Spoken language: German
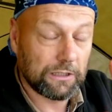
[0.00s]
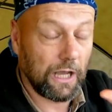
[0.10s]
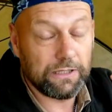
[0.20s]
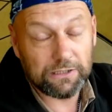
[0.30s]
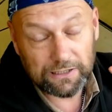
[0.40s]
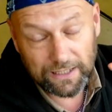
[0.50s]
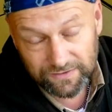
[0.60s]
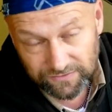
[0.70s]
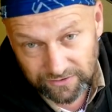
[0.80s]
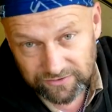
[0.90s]
keine
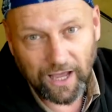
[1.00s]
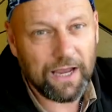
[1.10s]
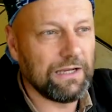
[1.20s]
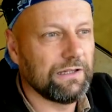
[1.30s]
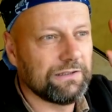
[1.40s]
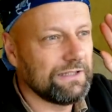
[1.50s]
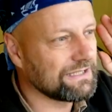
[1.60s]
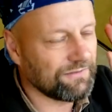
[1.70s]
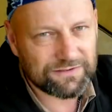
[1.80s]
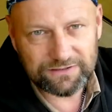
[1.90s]
glänzenden Teile,
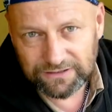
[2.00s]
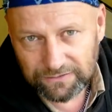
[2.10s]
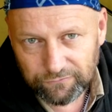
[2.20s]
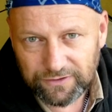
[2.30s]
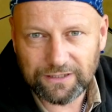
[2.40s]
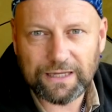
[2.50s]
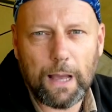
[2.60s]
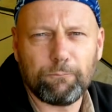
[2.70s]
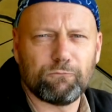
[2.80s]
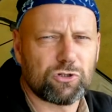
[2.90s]
nichts, was irgendwie den
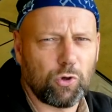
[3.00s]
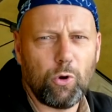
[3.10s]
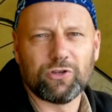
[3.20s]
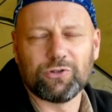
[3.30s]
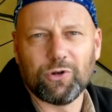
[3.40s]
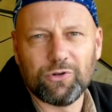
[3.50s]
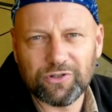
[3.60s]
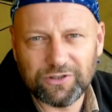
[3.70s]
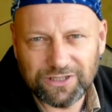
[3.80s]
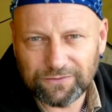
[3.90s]
Karpfen verscheuchen
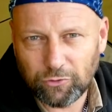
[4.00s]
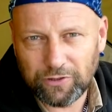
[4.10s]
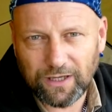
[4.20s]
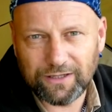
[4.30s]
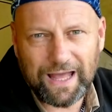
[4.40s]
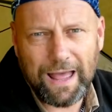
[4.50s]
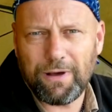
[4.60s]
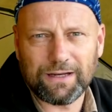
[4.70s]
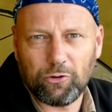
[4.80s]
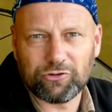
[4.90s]
könnte. Nicht? Da wurde ja ein
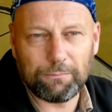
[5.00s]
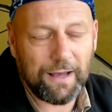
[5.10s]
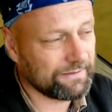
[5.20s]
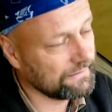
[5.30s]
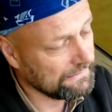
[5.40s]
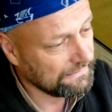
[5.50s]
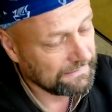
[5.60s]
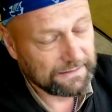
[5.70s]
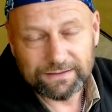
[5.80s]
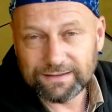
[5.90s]
Drama draus gemacht
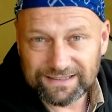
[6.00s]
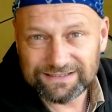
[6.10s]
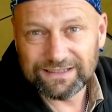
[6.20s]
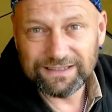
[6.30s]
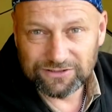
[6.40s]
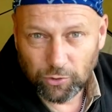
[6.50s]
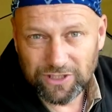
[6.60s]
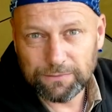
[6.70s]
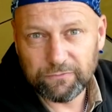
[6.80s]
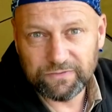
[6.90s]
das ist
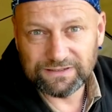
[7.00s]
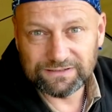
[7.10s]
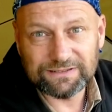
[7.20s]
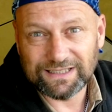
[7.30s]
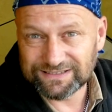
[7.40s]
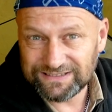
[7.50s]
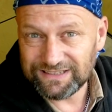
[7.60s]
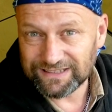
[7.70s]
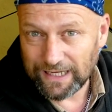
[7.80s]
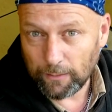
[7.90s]
heute bewiesen, das
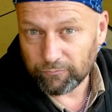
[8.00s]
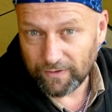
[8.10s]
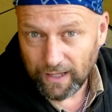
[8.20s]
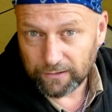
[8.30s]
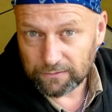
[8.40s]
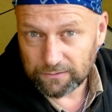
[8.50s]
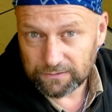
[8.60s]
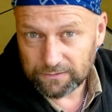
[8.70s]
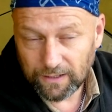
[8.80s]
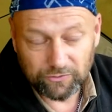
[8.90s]
zieht die Karpfen an.
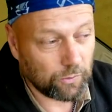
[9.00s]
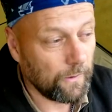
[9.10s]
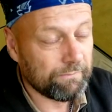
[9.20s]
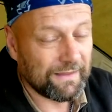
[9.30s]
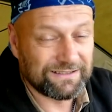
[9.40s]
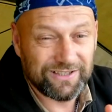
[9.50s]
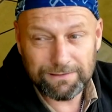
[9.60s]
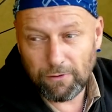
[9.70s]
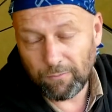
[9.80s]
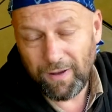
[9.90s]
Nicht? Also es hängt
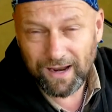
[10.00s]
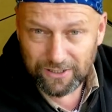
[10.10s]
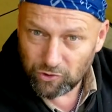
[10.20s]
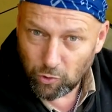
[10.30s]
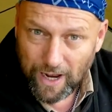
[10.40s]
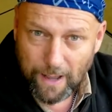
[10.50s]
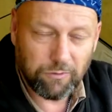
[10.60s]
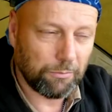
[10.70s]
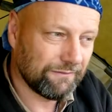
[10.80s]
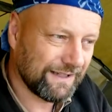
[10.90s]
immer vom Angeldruck ab,
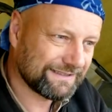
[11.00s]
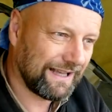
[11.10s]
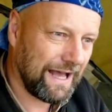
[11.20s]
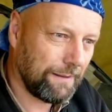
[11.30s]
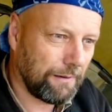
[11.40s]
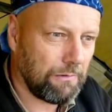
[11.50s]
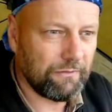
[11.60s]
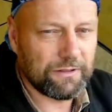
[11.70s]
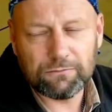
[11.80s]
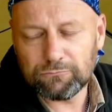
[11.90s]
vom Gewässer ab, aber
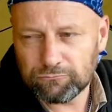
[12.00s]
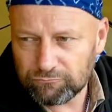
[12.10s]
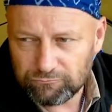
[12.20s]
wenn